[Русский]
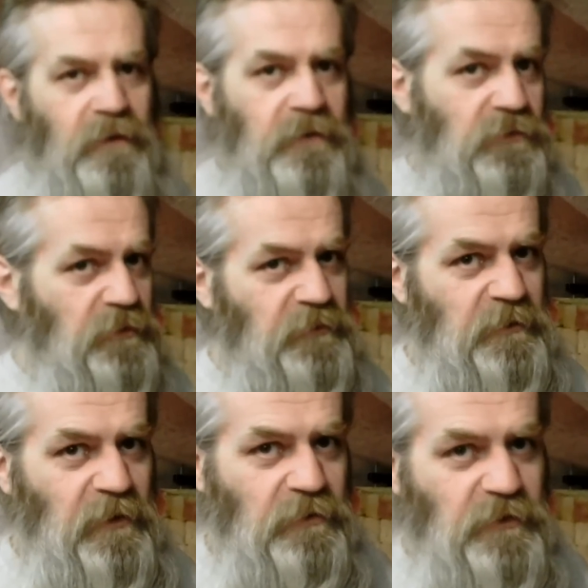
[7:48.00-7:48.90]
Тоже
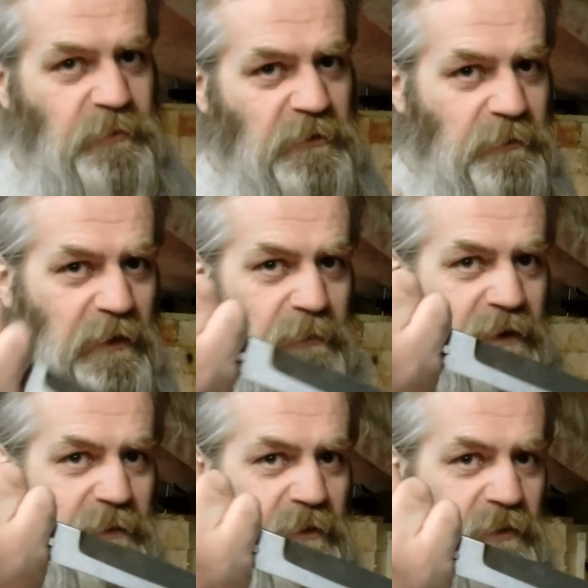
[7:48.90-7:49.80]
безоборотный способ,
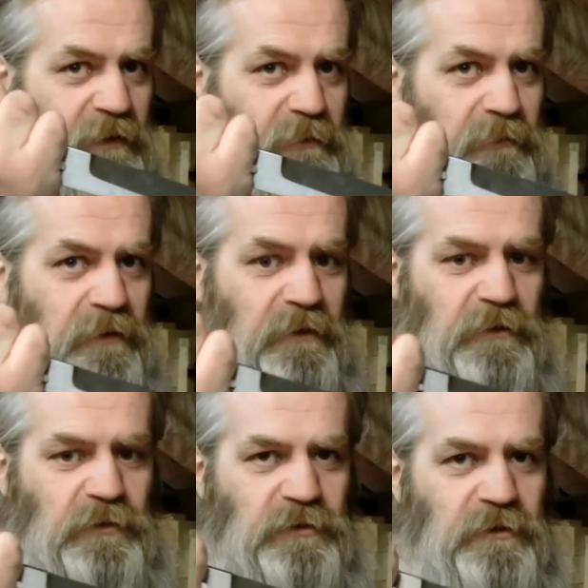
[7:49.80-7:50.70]
обратным хватом. Это
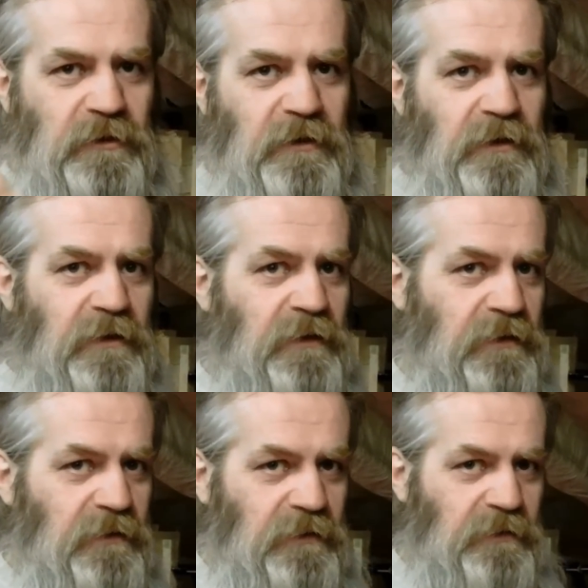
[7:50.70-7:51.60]
тоже
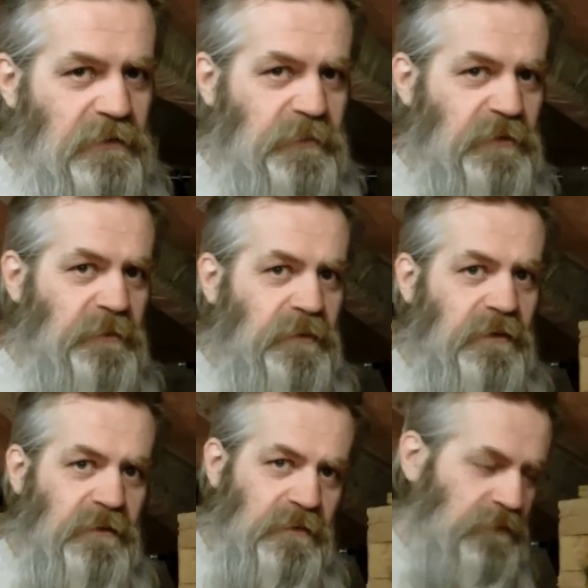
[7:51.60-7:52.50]
э, способ,
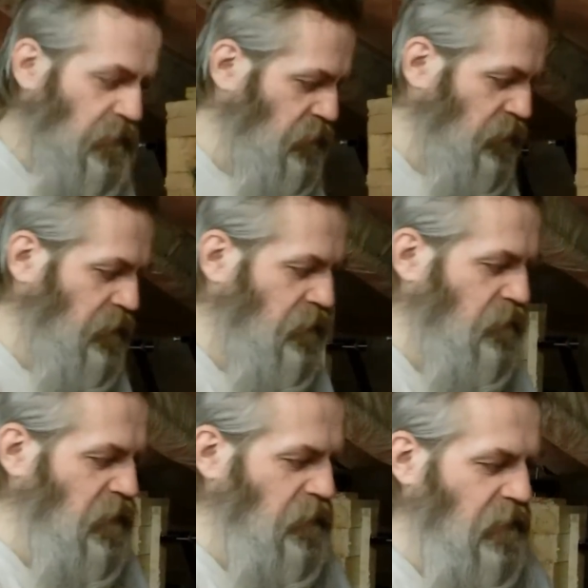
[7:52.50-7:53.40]
который
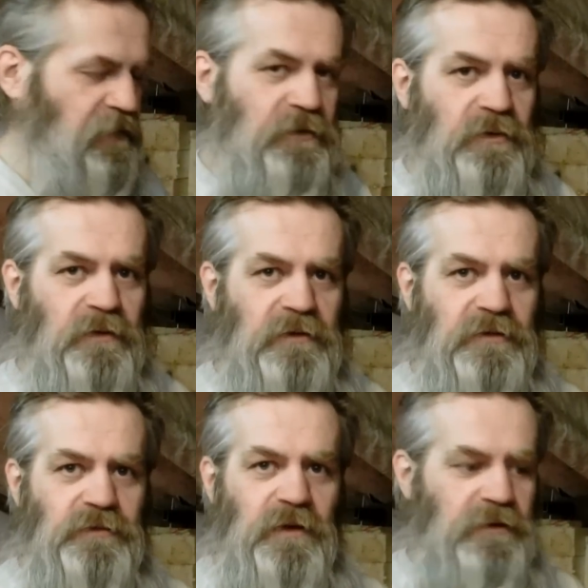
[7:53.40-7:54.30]
мне показал Юрий
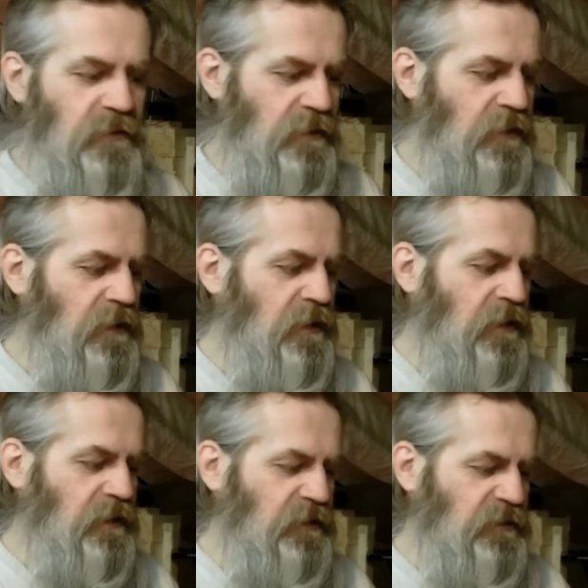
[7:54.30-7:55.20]
Викторович Федин.
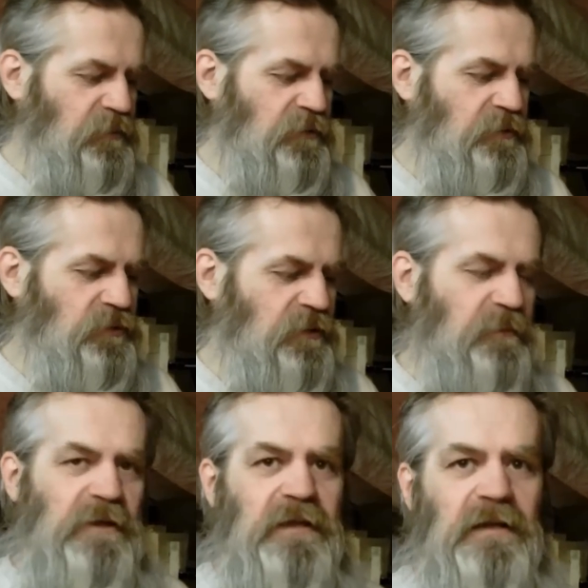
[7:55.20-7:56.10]
Раньше, может, кто-то и
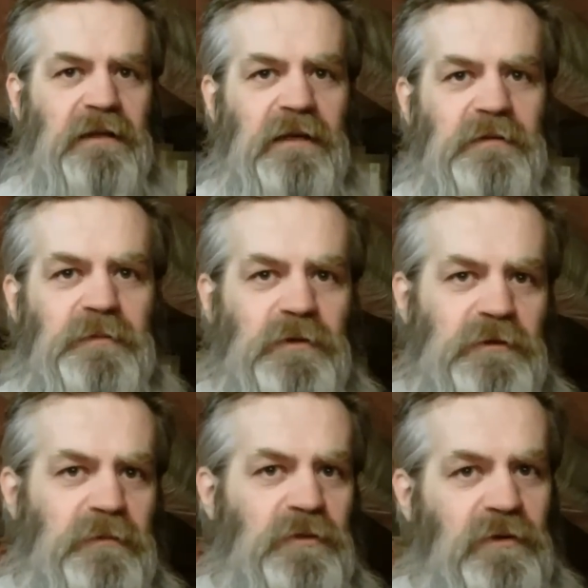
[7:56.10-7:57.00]
летал таким
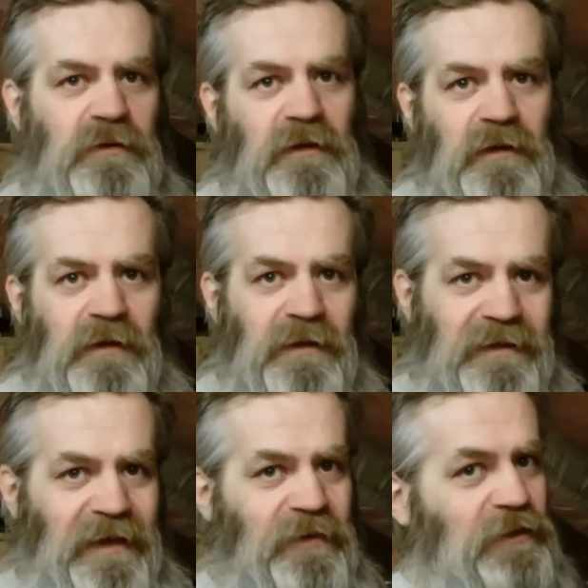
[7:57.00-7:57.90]
способом, но
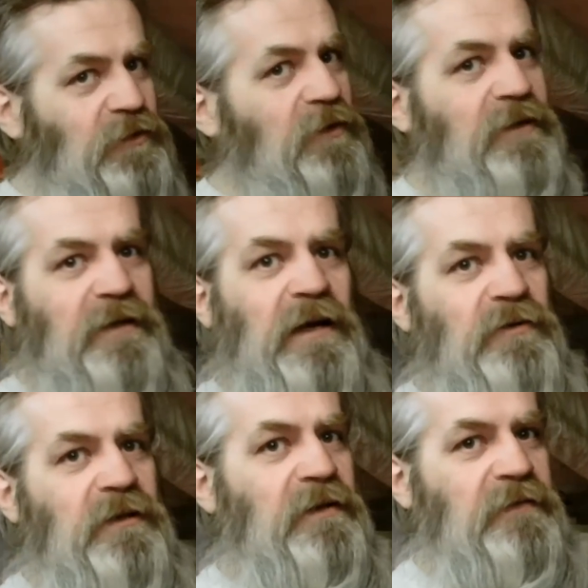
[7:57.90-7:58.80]
я видел только на
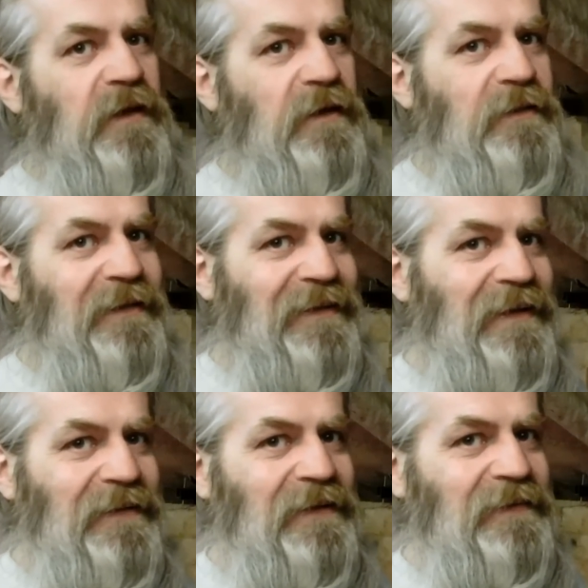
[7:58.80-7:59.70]
короткие расстояния. На
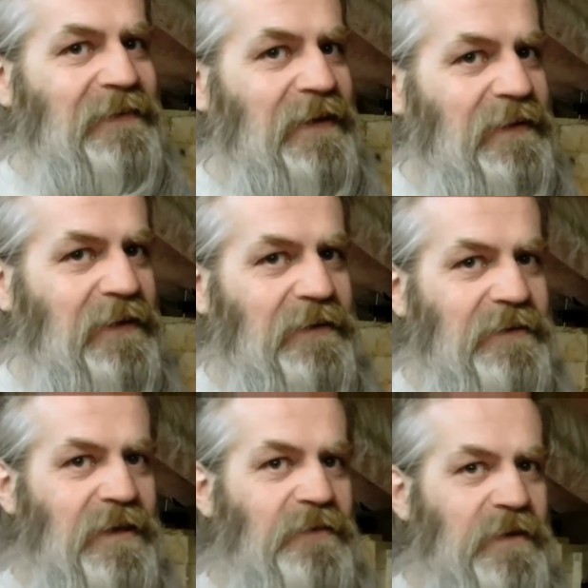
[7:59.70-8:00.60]
длинное расстояние
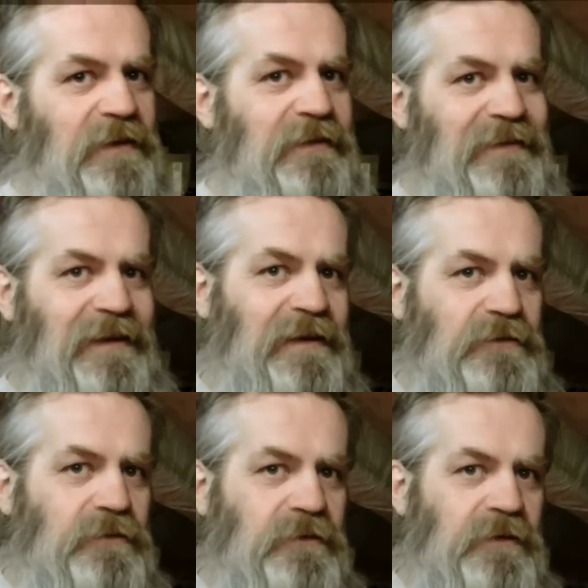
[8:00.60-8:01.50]
не видел ни разу.